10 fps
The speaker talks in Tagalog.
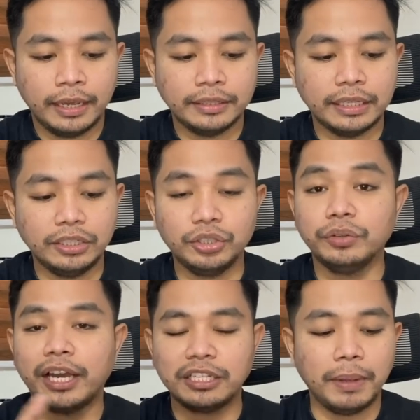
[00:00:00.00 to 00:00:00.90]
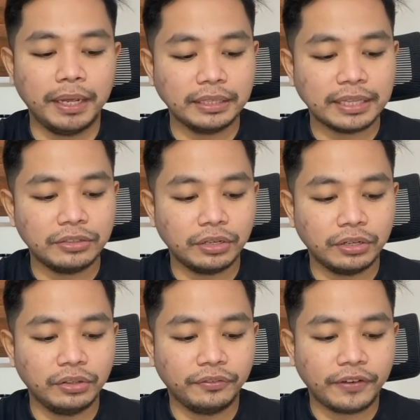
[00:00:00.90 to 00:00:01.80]
And then dito guys, may kita nyo
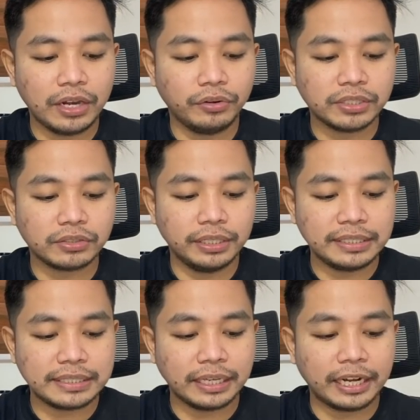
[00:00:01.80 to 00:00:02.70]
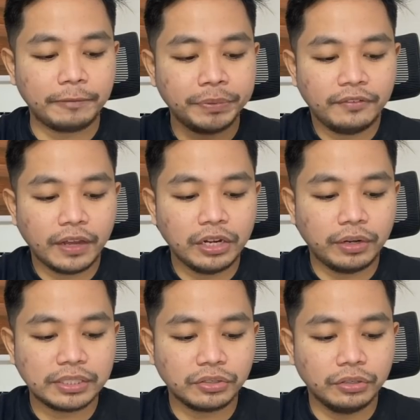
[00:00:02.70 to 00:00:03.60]
rin yung follow us on Instagram,
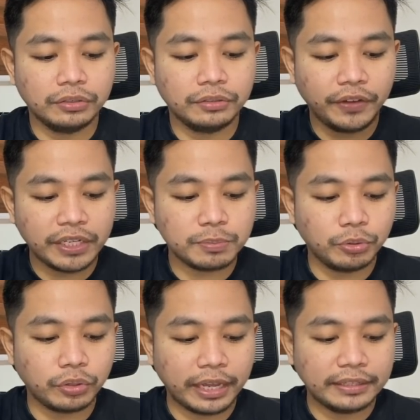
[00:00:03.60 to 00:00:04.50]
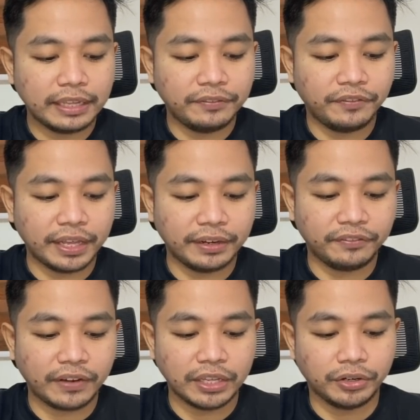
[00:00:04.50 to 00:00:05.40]
follow us on Facebook, and then
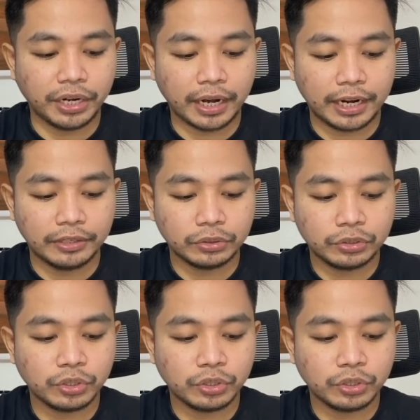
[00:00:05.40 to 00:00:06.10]
verify your account.